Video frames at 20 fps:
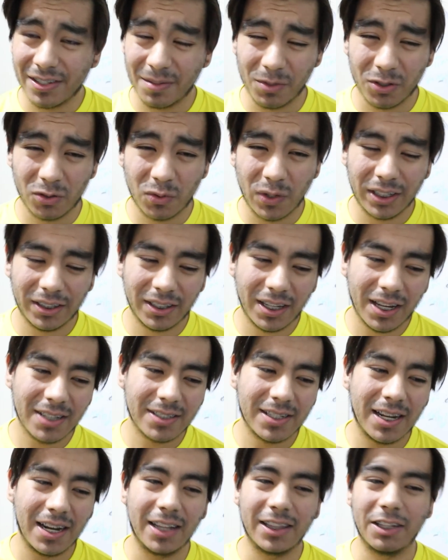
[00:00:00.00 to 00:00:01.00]
hacemos
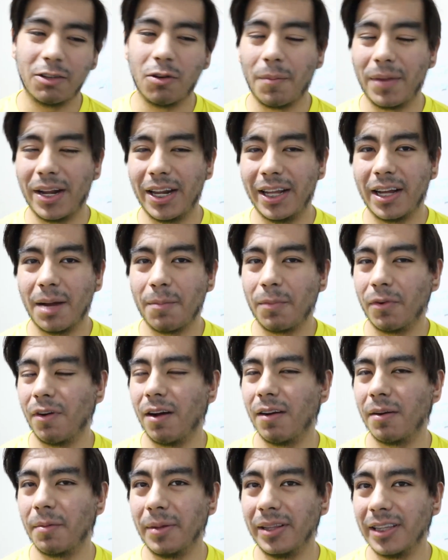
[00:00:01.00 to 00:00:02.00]
cuentas a Latinoamérica
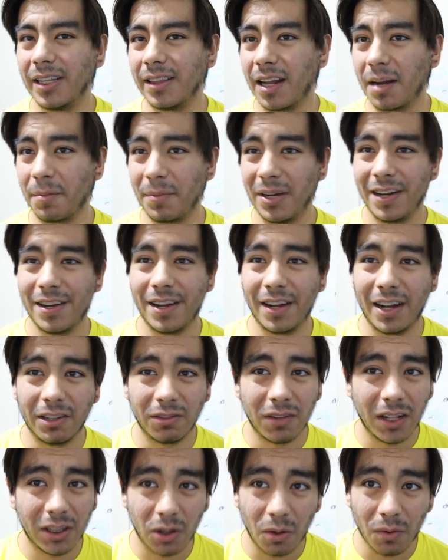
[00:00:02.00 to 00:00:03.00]
probablemente termine
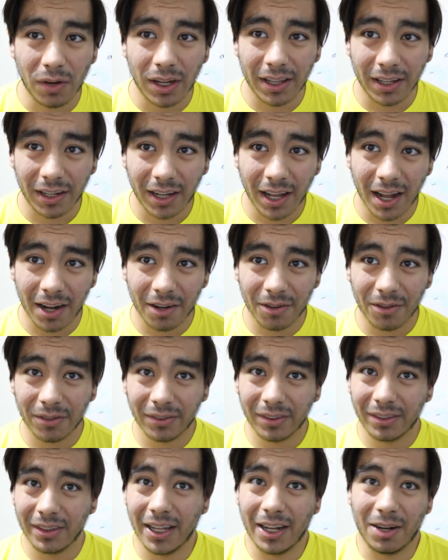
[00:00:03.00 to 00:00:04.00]
llegando al doble de
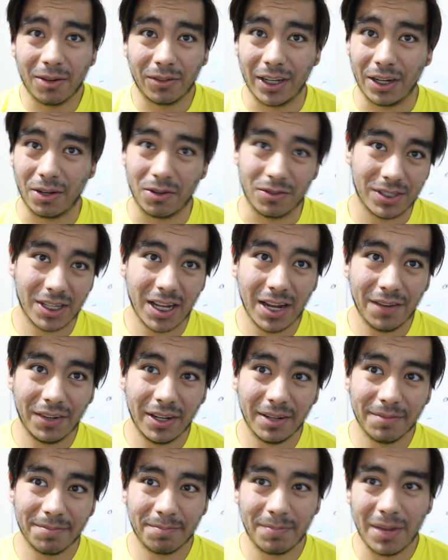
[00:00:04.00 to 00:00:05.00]
caro de lo que
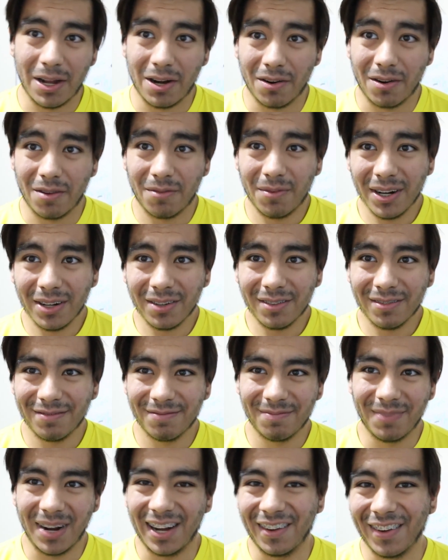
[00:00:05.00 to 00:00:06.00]
costaba, pero bueno,
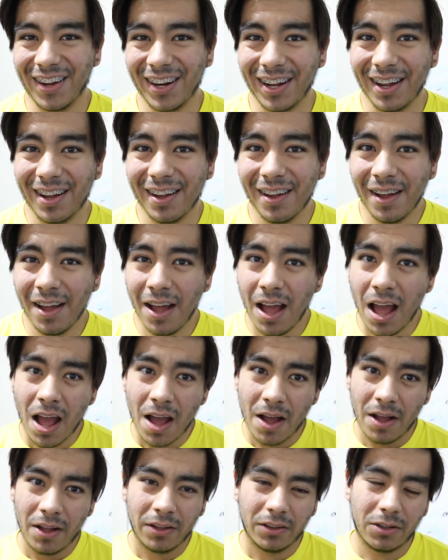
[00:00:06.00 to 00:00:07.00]
vale verga.
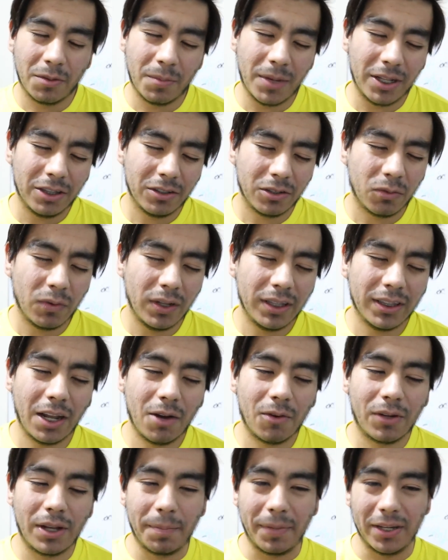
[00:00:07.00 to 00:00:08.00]
Tomando en cuenta
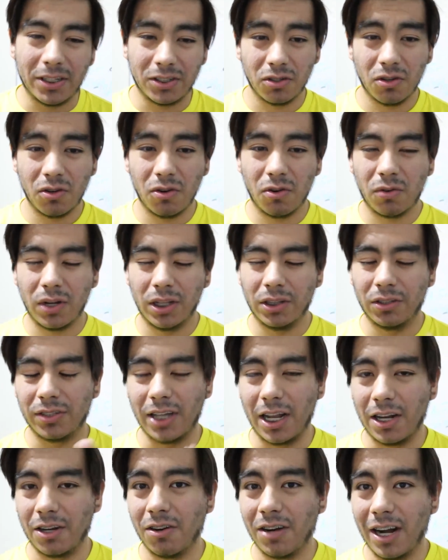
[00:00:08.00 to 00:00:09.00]
lo que pasó cuando
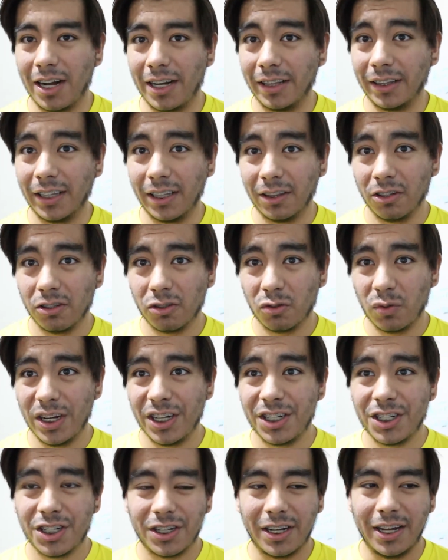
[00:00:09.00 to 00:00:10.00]
salió la Nintendo
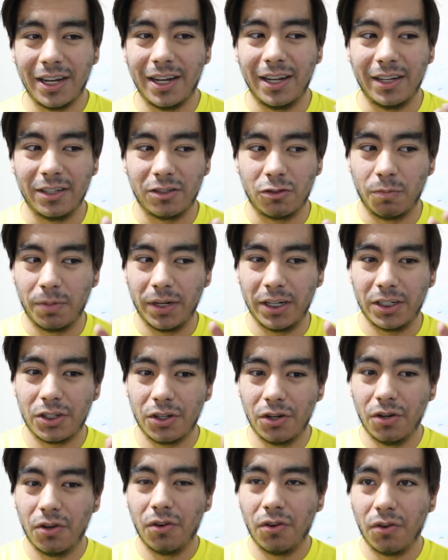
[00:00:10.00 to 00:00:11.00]
Switch, que su
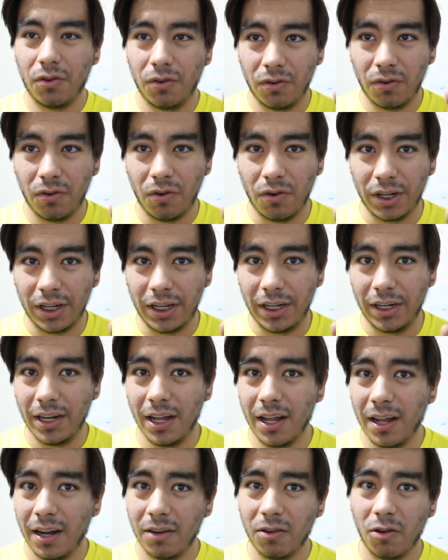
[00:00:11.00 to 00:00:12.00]
precio
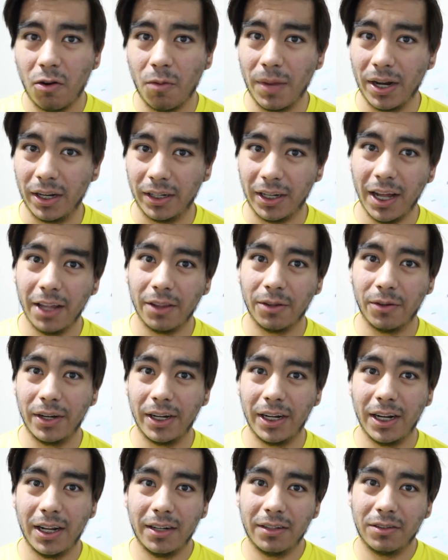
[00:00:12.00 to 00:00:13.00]
original o marcado
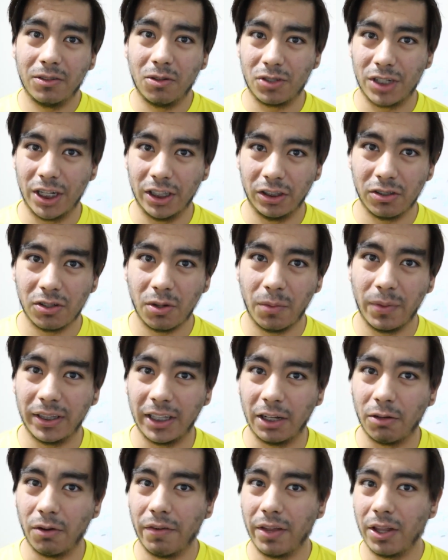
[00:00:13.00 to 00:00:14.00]
eran
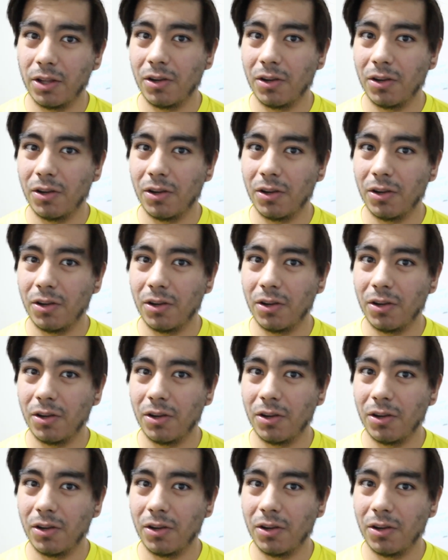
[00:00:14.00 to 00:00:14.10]
299